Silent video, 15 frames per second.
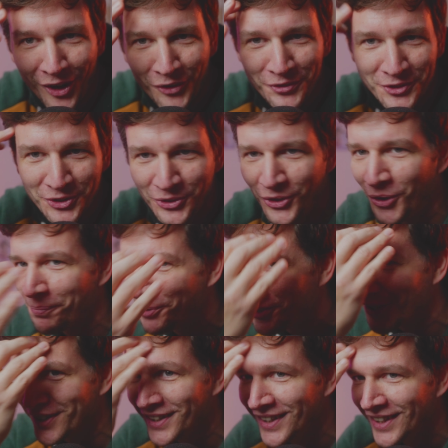
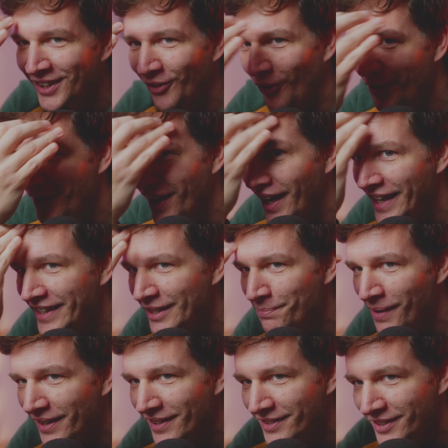aufzuhübschen. Und nein, ich
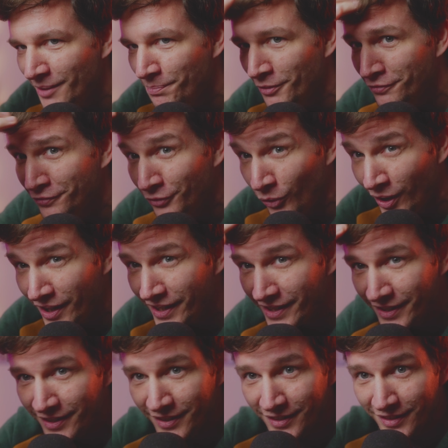mache das nicht, bevor
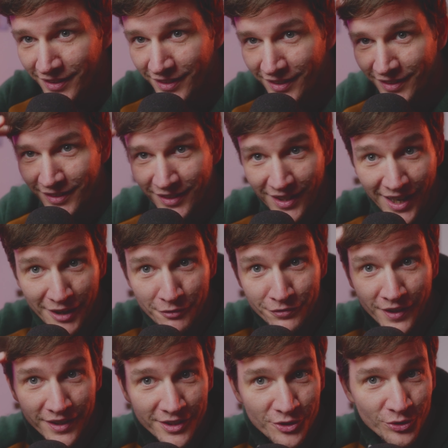ich äh,
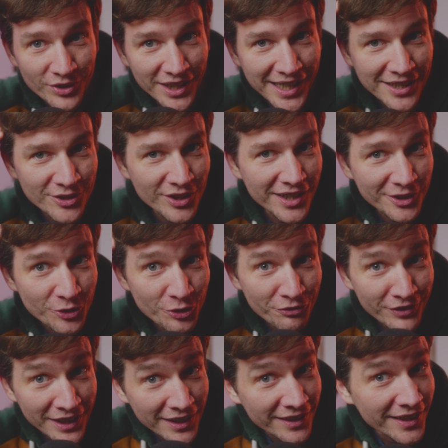anfange zu drehen, sondern natürlich
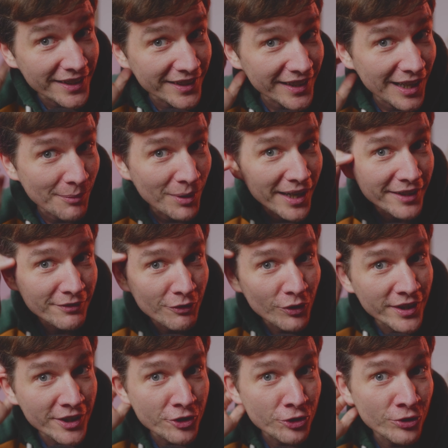während der Dreharbeiten. Wir
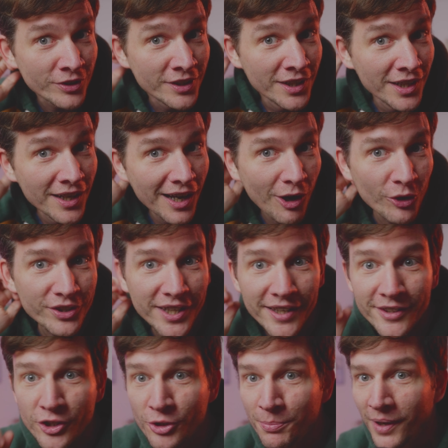wollen ja schön
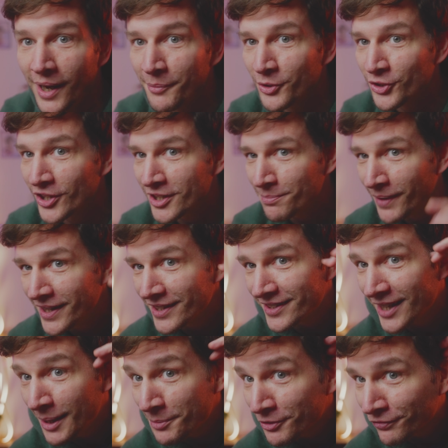authentisch bleiben. Du sollst meine
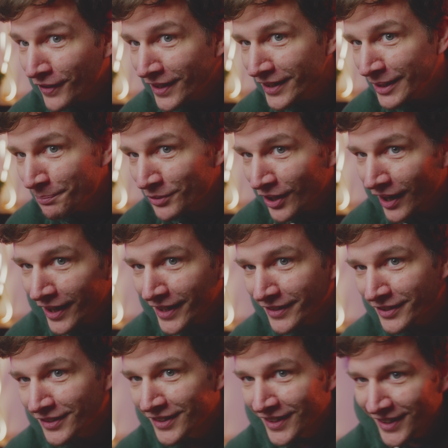
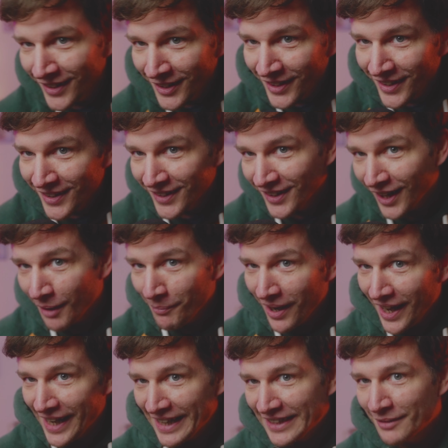Selbstverliebtheit am
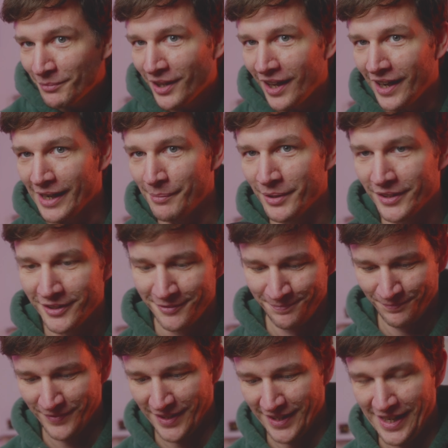eigenen Leibe
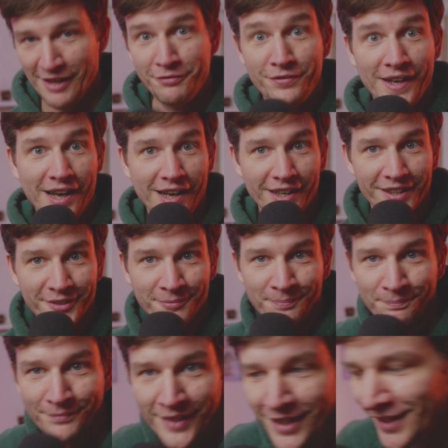erfahren.
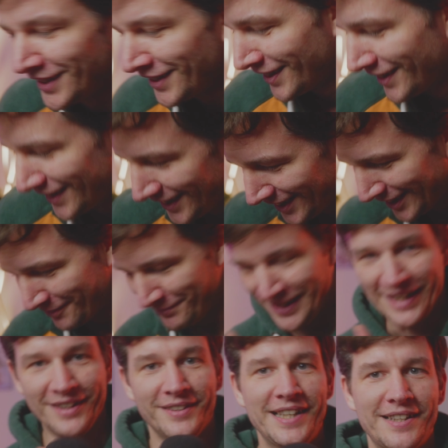Ähm,
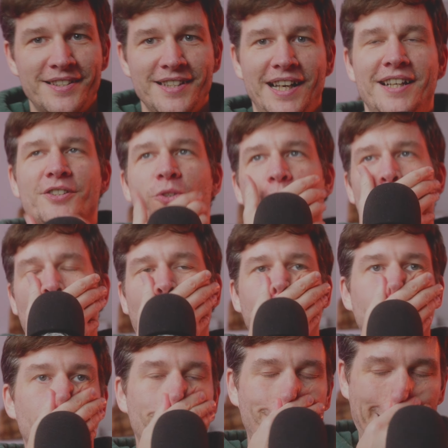nee, jetzt also
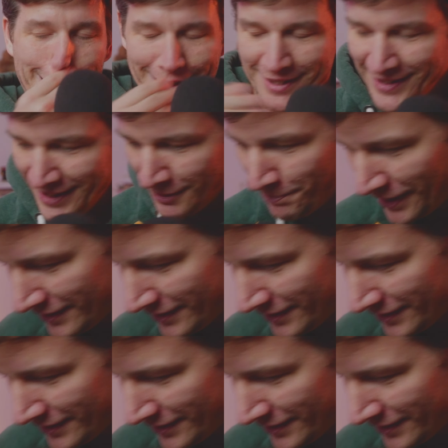ähm, Spaß nicht